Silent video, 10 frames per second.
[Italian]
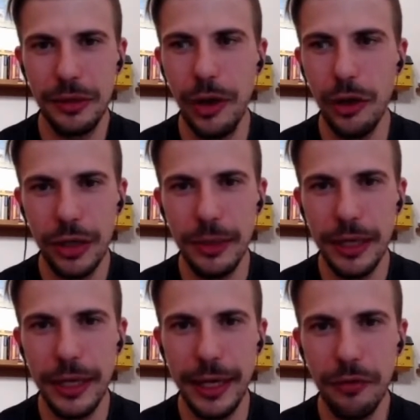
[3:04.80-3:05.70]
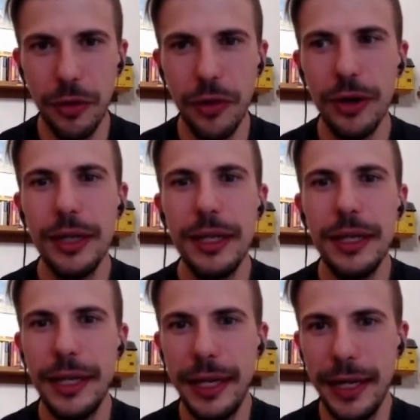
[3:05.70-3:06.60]
quello che mi chiedevo
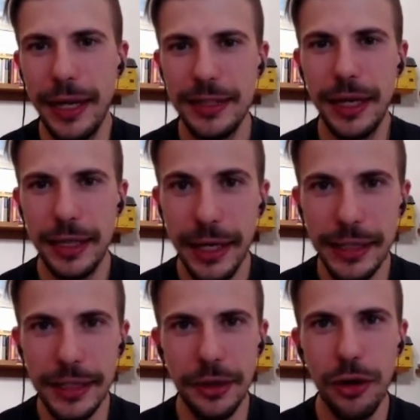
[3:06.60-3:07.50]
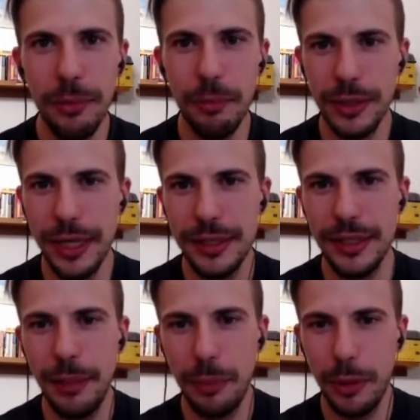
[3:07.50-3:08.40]
era se anche io
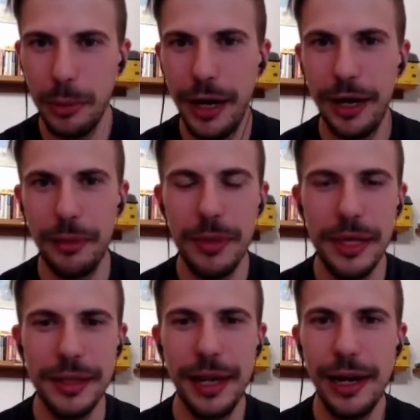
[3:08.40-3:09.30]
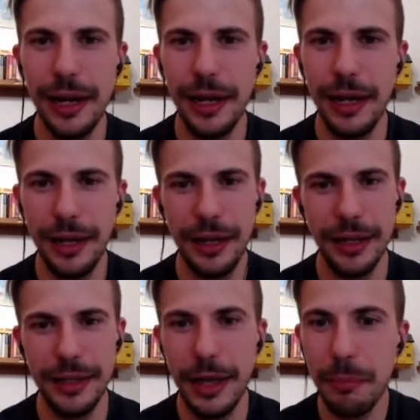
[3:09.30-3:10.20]
potessi appropriarmi del,
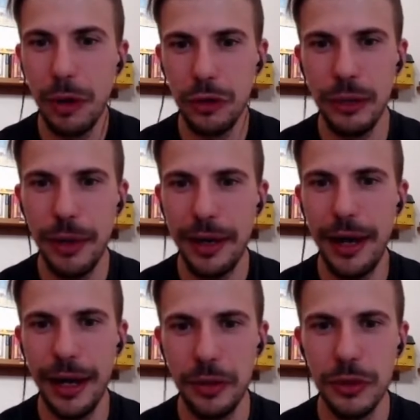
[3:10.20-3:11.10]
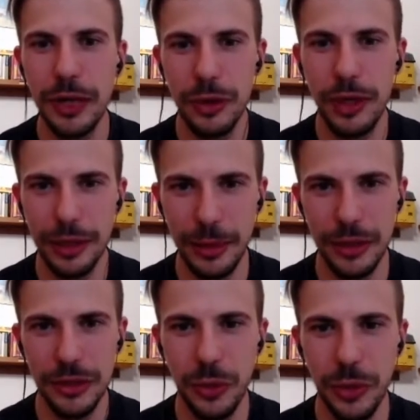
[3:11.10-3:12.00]
del modo di parlare usato da altre
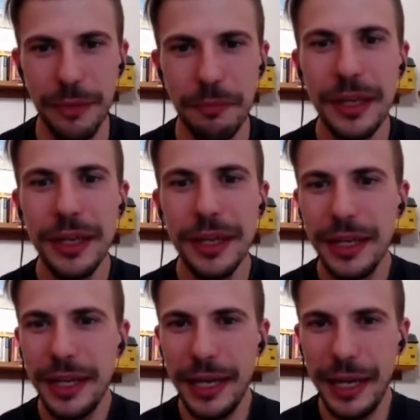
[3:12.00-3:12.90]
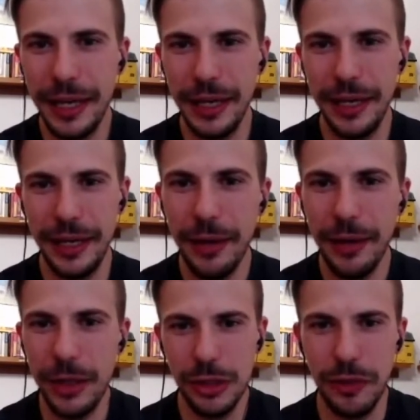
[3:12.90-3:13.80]
persone. e
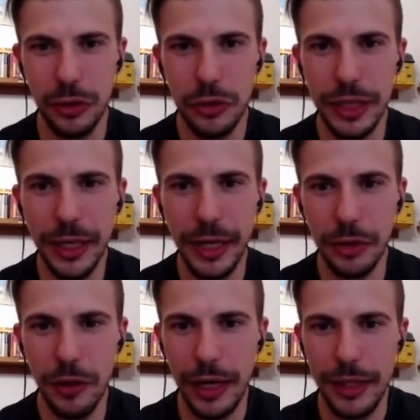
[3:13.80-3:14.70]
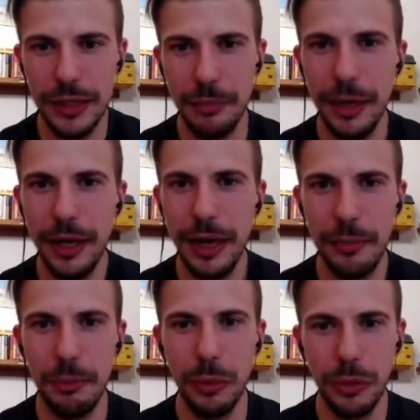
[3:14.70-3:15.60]
questo ha fatto sì che io volessi imparare
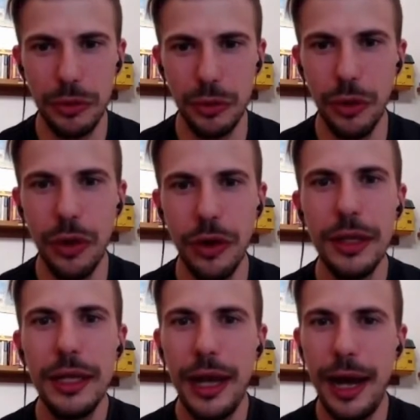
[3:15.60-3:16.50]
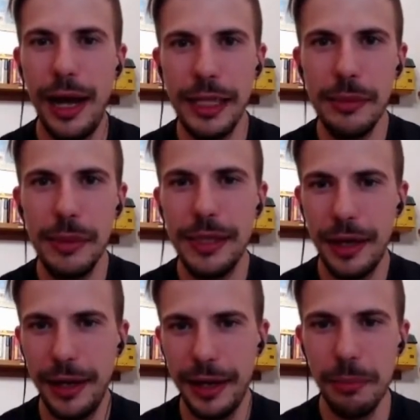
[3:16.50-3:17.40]
appunto a
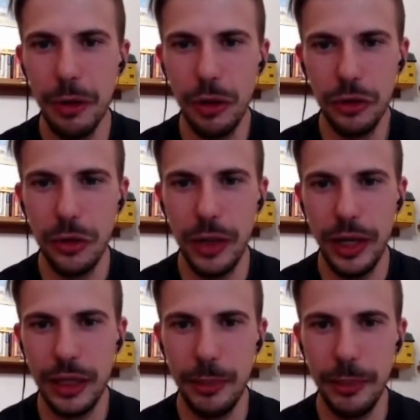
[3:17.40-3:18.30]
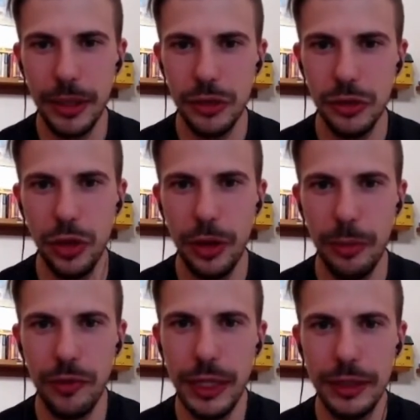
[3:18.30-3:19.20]
imitare il modo in cui altre persone
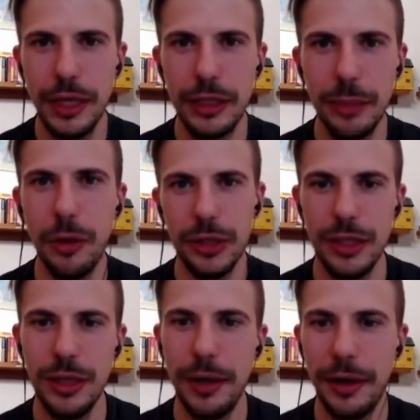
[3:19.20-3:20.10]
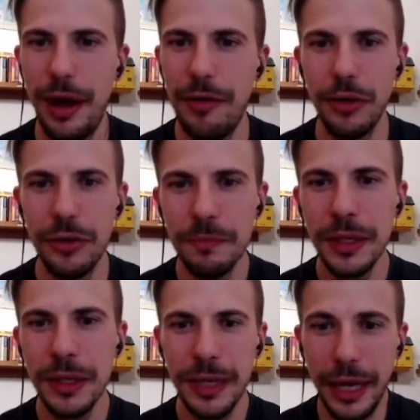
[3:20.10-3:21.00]
provenienti da altri posti parlavano
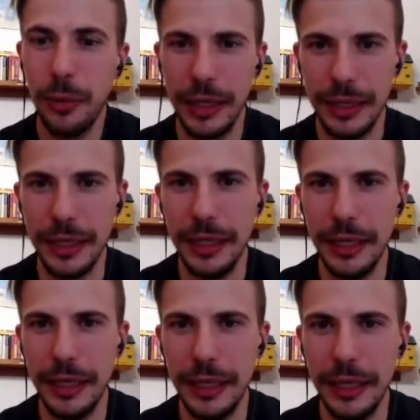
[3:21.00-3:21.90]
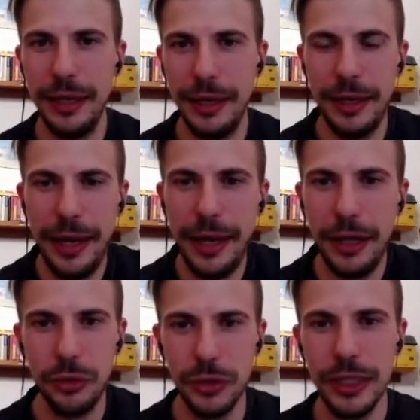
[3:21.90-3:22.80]
e quindi eh, è
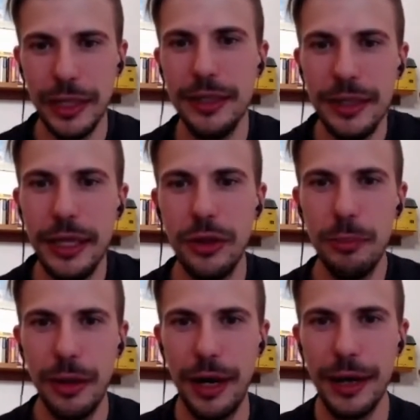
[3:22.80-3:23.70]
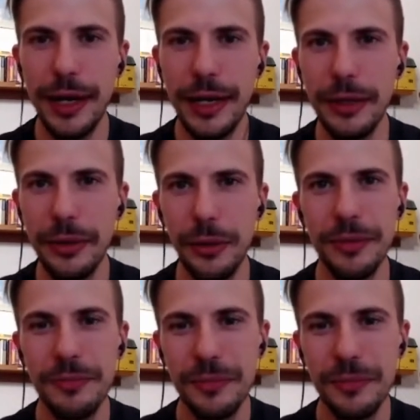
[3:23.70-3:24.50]
nato così il desiderio di imparare curiosità. le lingue.